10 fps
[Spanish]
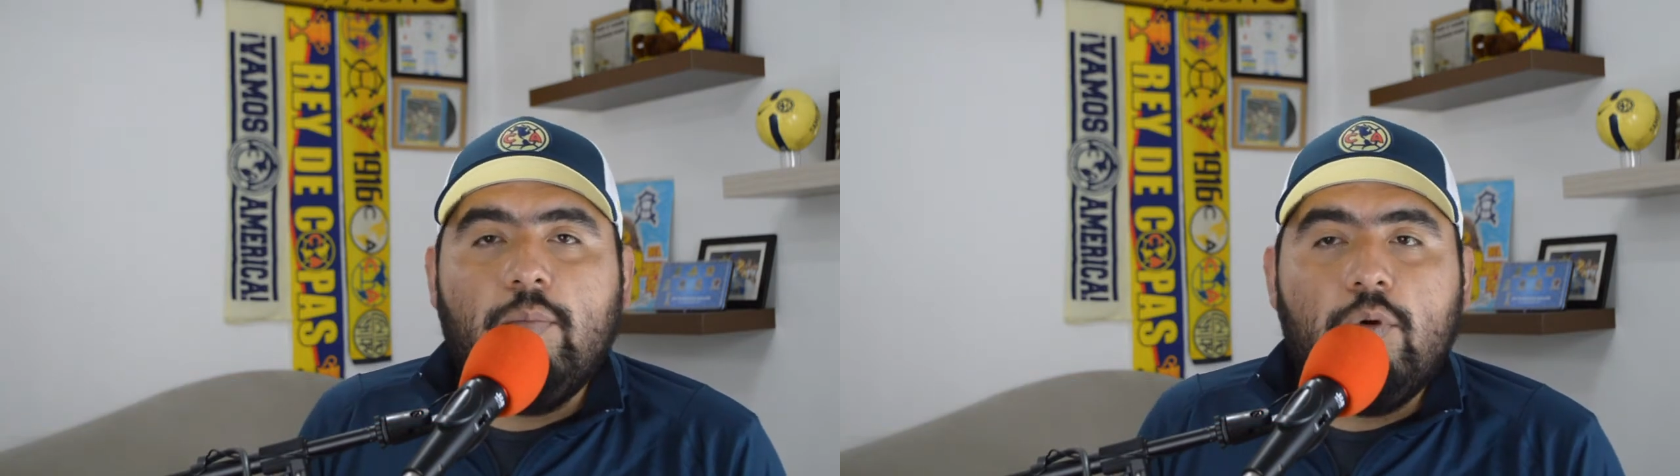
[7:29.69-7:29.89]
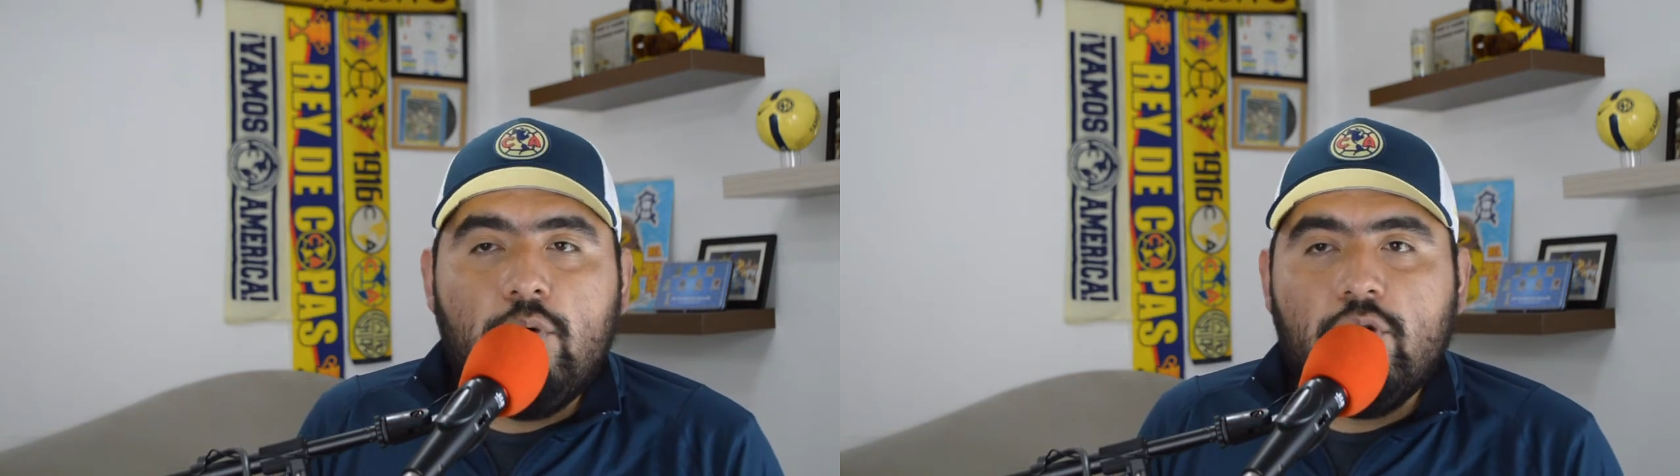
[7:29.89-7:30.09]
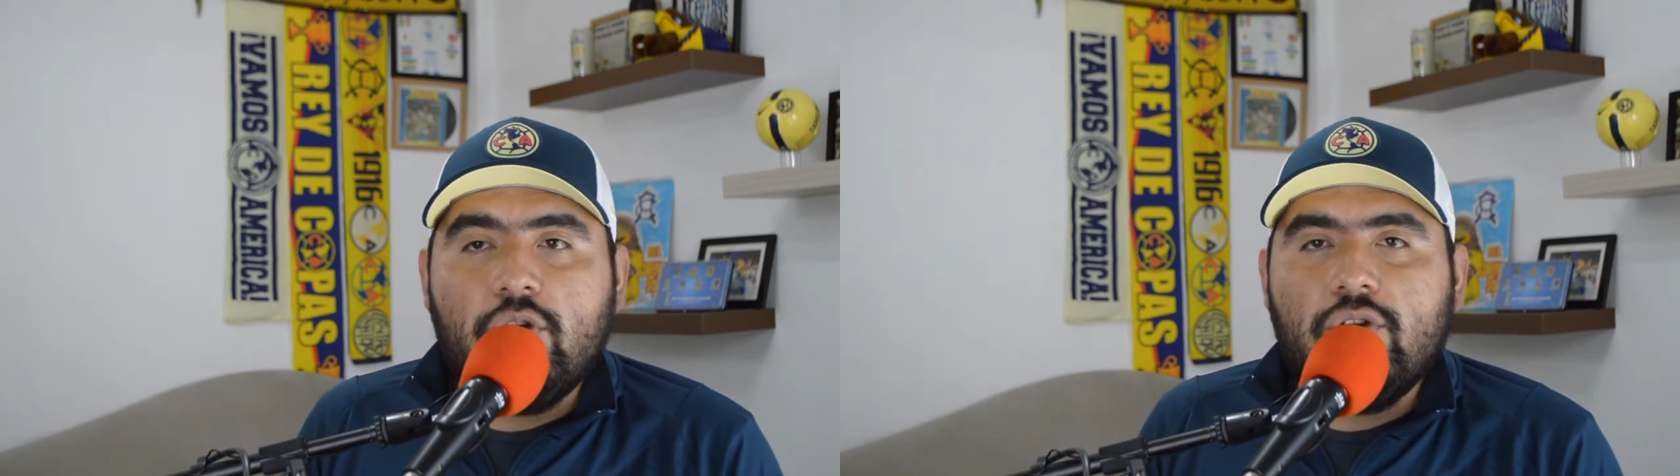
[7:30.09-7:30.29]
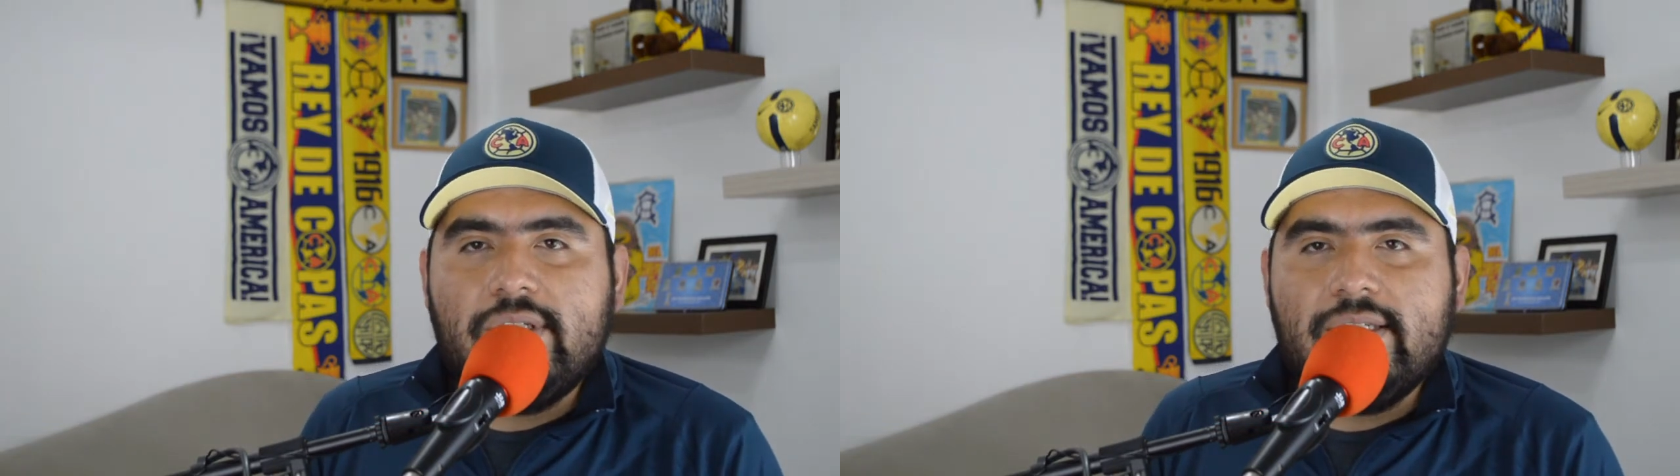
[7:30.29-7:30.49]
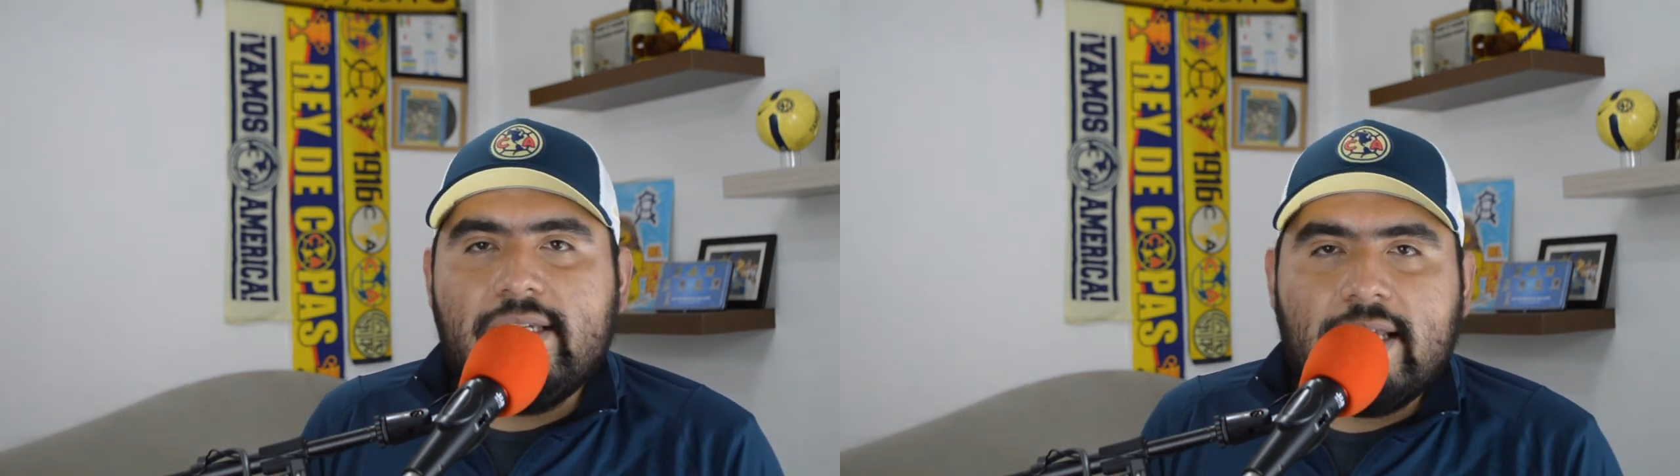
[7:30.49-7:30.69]
Bruno
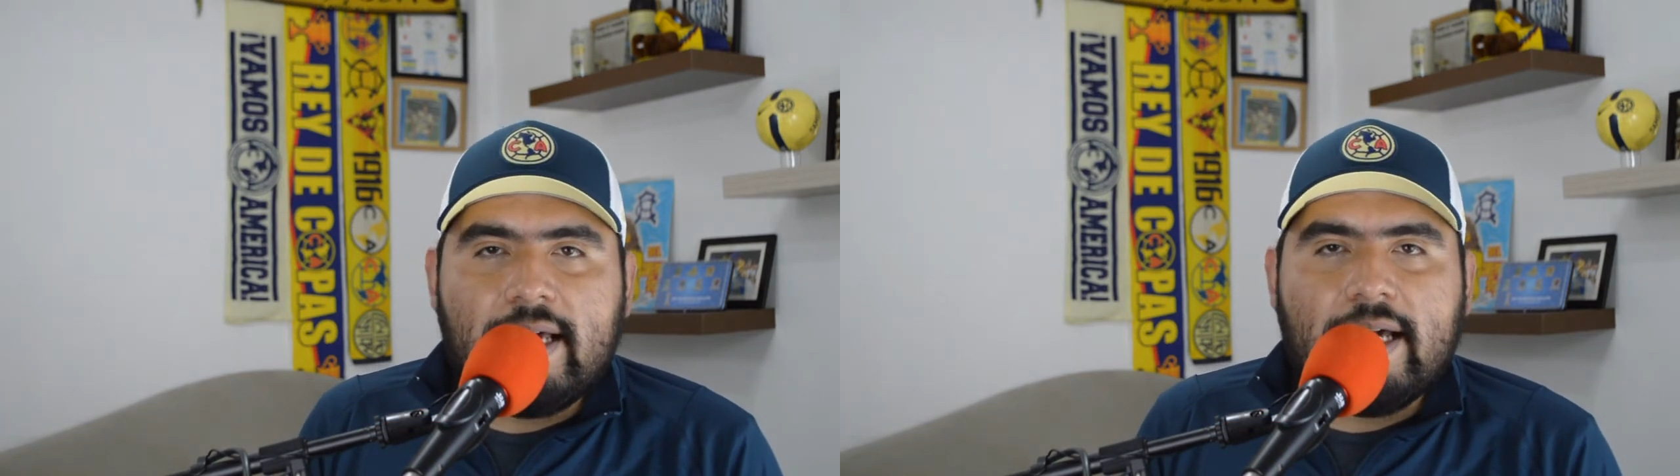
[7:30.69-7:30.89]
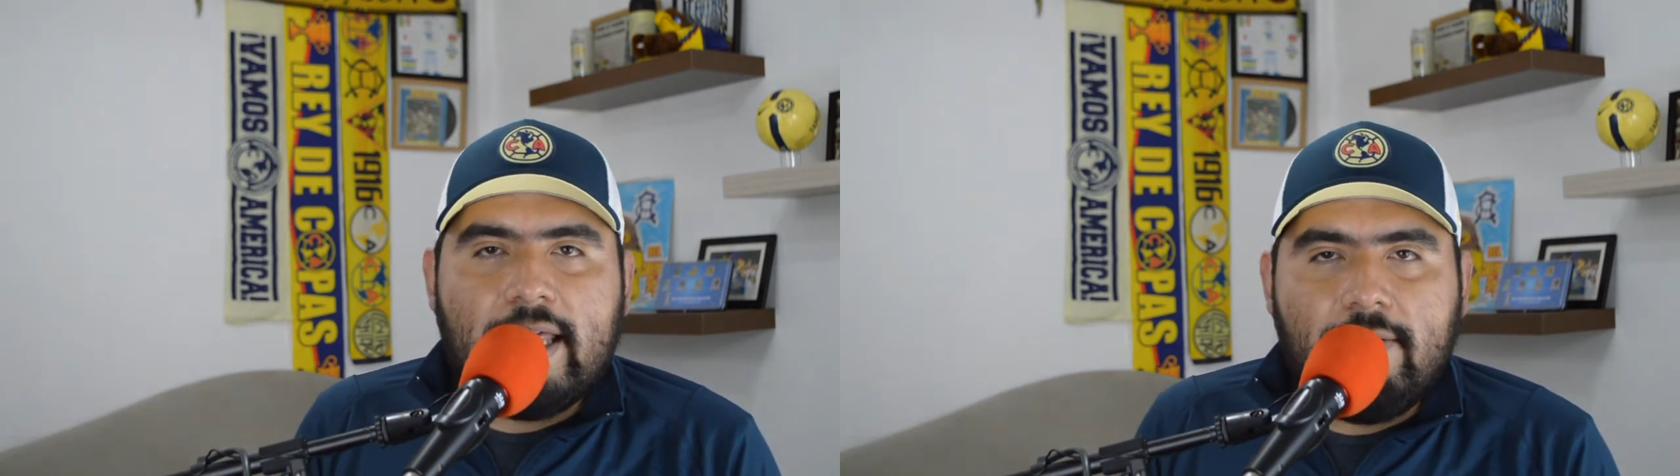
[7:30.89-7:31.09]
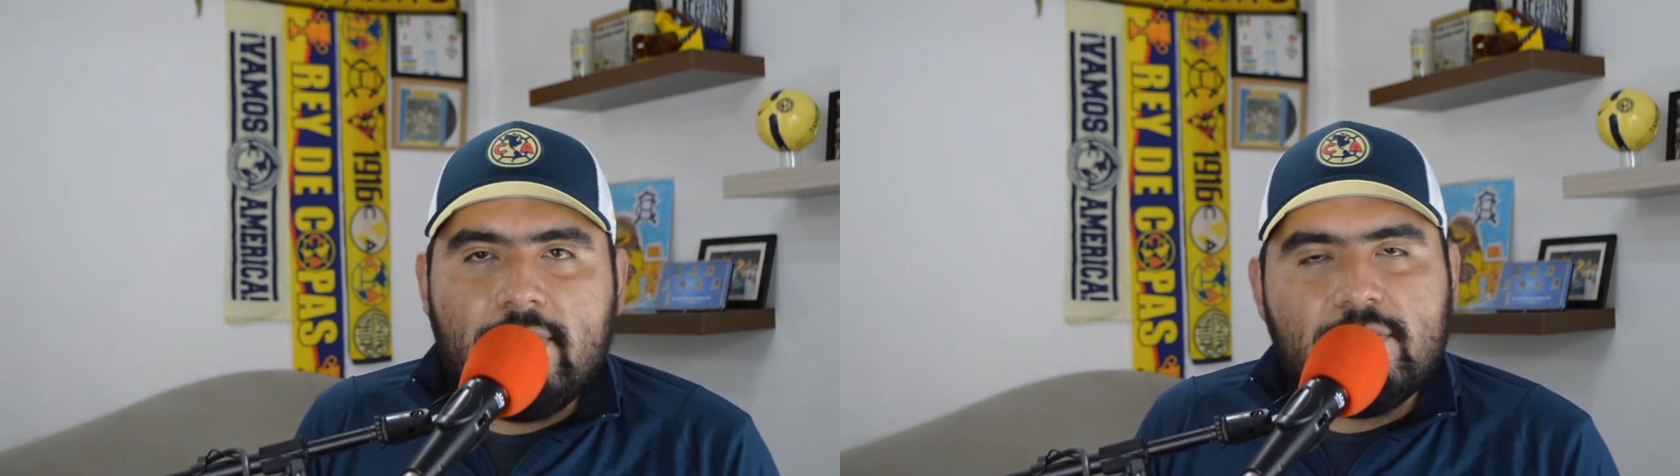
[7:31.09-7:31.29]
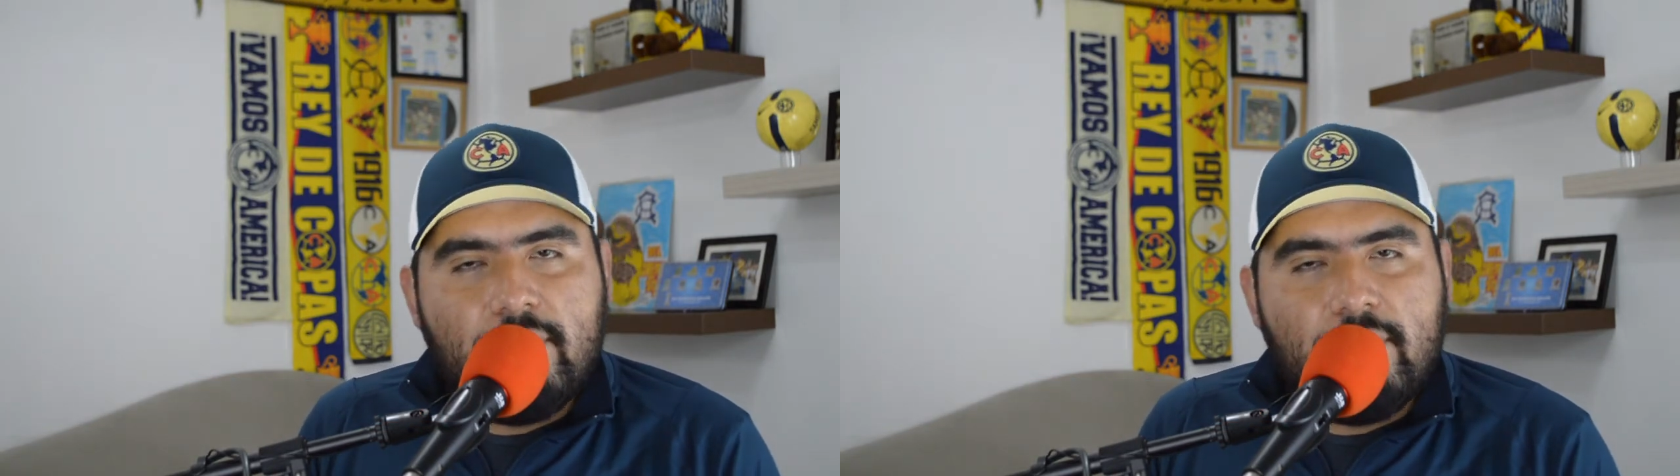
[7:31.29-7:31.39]
se acerca cada vez